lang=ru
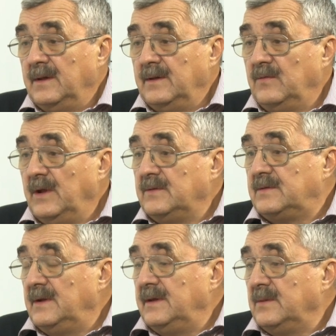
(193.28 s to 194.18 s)

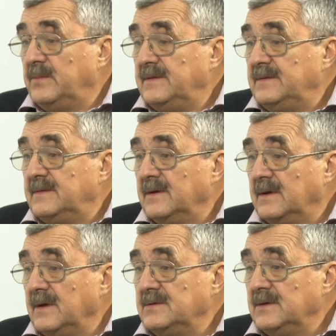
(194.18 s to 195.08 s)
являются ли эти позиции
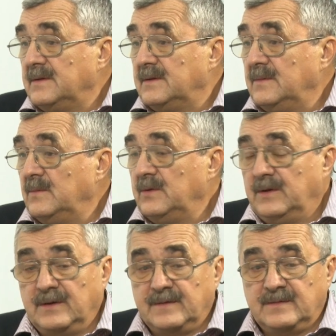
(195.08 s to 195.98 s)
окончательными? Мы
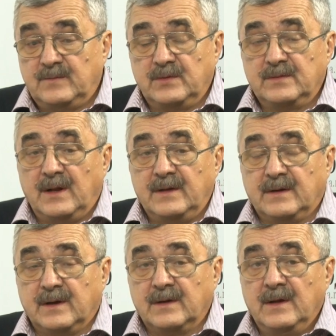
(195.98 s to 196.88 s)
не раз наблюдали,
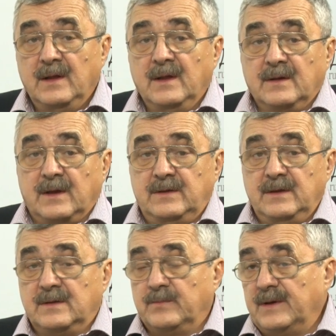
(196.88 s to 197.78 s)
как
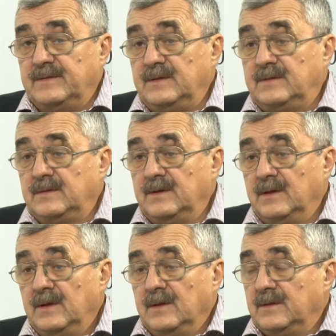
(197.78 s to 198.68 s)
какие-то
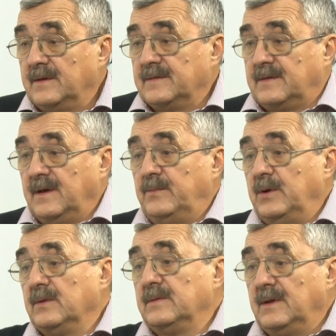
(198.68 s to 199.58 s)
позиции, даже
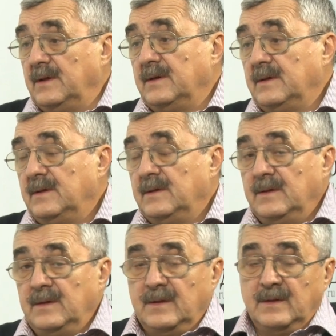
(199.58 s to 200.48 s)
скрепленные
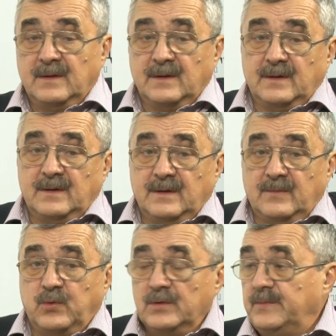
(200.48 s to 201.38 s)

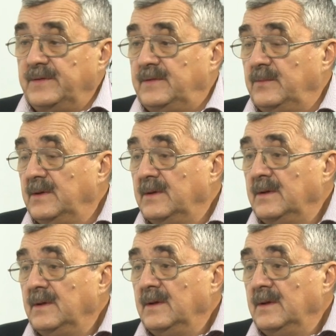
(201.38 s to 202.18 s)
подписями